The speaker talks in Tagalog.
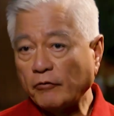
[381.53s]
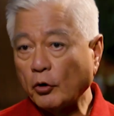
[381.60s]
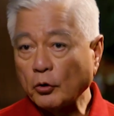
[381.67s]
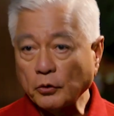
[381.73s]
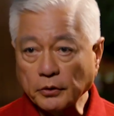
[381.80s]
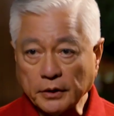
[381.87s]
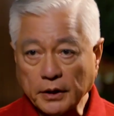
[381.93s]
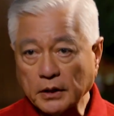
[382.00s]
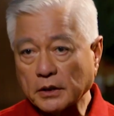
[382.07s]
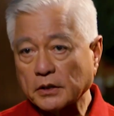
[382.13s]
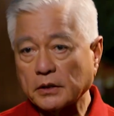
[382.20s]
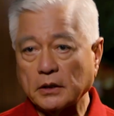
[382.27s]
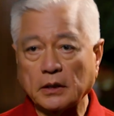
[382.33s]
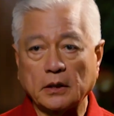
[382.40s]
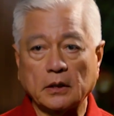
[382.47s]

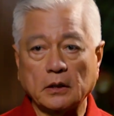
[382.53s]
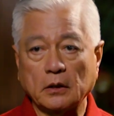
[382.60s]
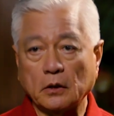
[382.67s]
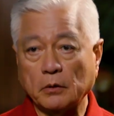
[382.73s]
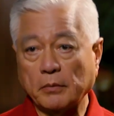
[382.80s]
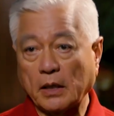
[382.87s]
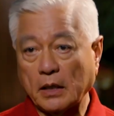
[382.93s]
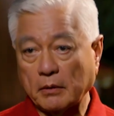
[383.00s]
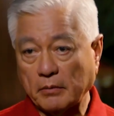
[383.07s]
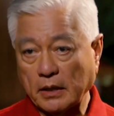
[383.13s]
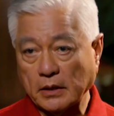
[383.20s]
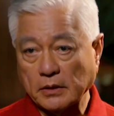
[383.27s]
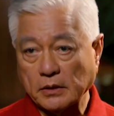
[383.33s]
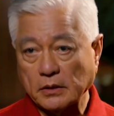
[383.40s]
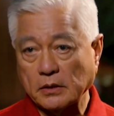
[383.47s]
volunteers na
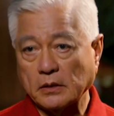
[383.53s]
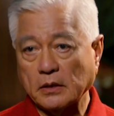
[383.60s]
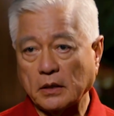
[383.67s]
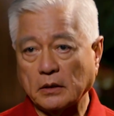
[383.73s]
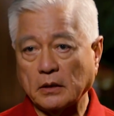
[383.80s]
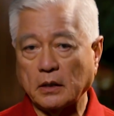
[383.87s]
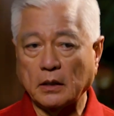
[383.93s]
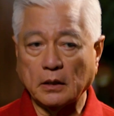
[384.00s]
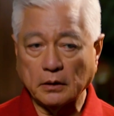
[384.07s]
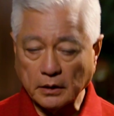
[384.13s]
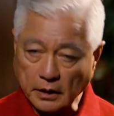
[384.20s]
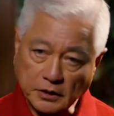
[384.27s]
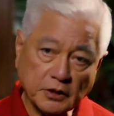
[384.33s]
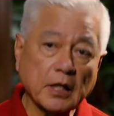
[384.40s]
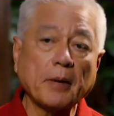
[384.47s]
lumalabas at uh,
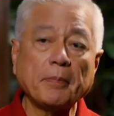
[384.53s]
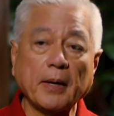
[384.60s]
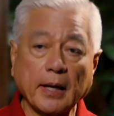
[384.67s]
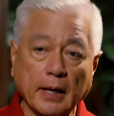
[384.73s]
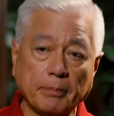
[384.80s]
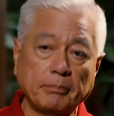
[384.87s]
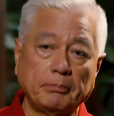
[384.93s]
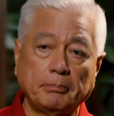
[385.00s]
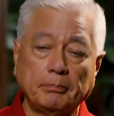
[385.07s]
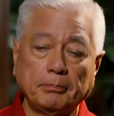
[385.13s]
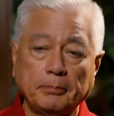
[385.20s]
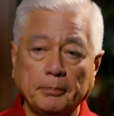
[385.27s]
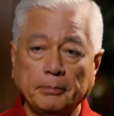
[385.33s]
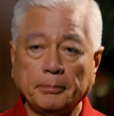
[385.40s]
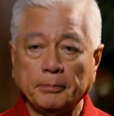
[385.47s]
they're stepping up.
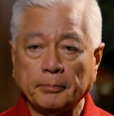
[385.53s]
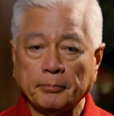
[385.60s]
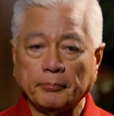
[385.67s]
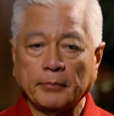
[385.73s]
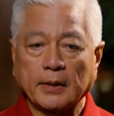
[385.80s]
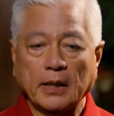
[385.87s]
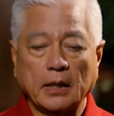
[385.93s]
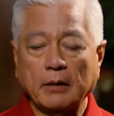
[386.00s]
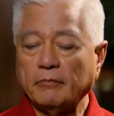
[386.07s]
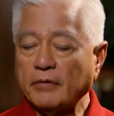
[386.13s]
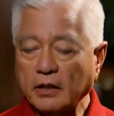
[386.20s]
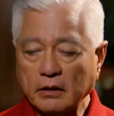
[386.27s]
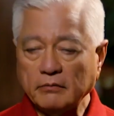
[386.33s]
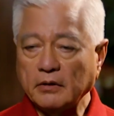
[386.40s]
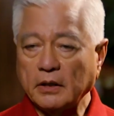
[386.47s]
And I'm
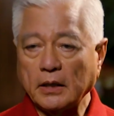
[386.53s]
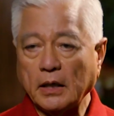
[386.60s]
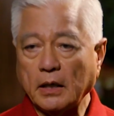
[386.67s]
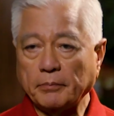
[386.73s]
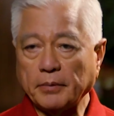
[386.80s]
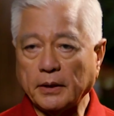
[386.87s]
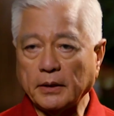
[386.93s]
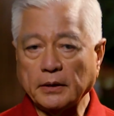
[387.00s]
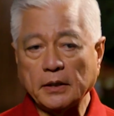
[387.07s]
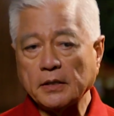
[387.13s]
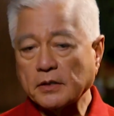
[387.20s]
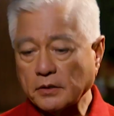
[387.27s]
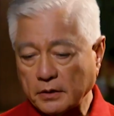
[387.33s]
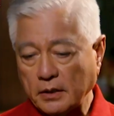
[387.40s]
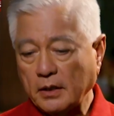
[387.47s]
very, very happy.
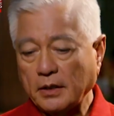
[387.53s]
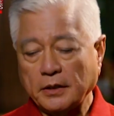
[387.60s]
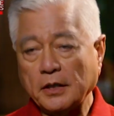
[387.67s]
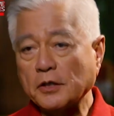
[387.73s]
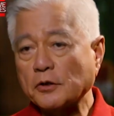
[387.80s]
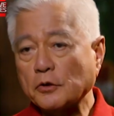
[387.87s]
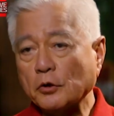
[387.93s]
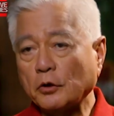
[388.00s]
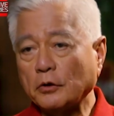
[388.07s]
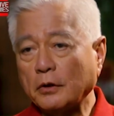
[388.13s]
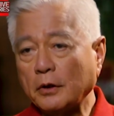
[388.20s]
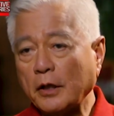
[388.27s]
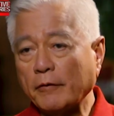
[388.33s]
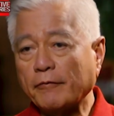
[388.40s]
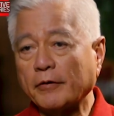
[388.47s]
This is so
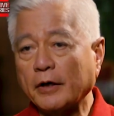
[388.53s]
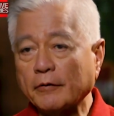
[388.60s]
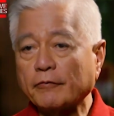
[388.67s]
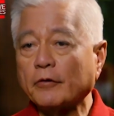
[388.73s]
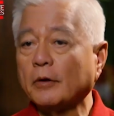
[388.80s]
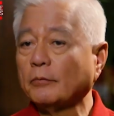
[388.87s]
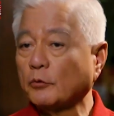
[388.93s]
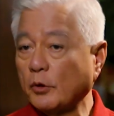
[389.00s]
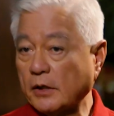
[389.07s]
different from